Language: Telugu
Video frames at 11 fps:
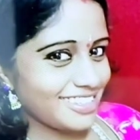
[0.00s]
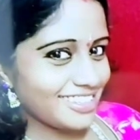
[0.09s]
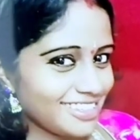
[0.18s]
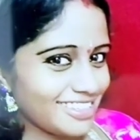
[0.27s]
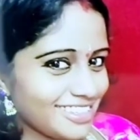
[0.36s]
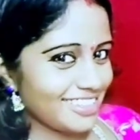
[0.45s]

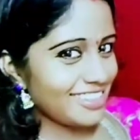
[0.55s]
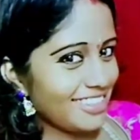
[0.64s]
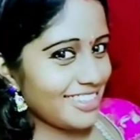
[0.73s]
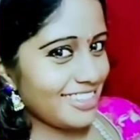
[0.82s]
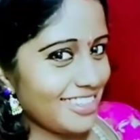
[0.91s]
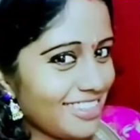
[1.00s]
ముందుగా
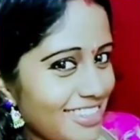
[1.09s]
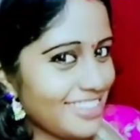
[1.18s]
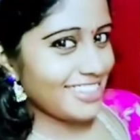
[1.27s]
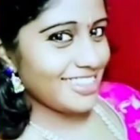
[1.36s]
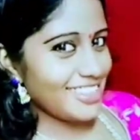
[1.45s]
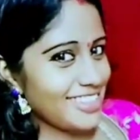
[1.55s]
పోర్ట్రేట్
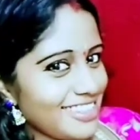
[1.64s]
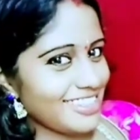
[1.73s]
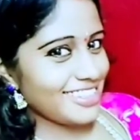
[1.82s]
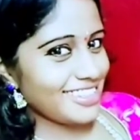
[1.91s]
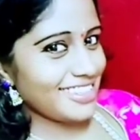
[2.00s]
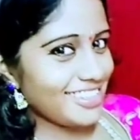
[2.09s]
వేయడానికి
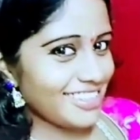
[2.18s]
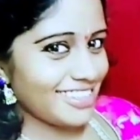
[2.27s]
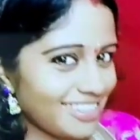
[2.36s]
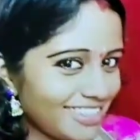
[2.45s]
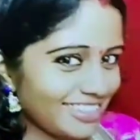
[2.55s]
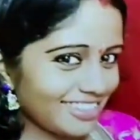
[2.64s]
క్లియర్గా ఉండే
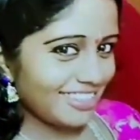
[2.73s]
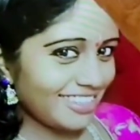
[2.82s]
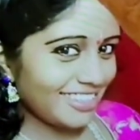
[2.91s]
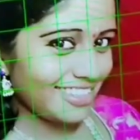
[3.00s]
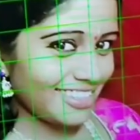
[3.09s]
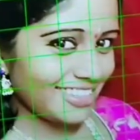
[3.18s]
ఓ ఫోటోగ్రాఫ్ని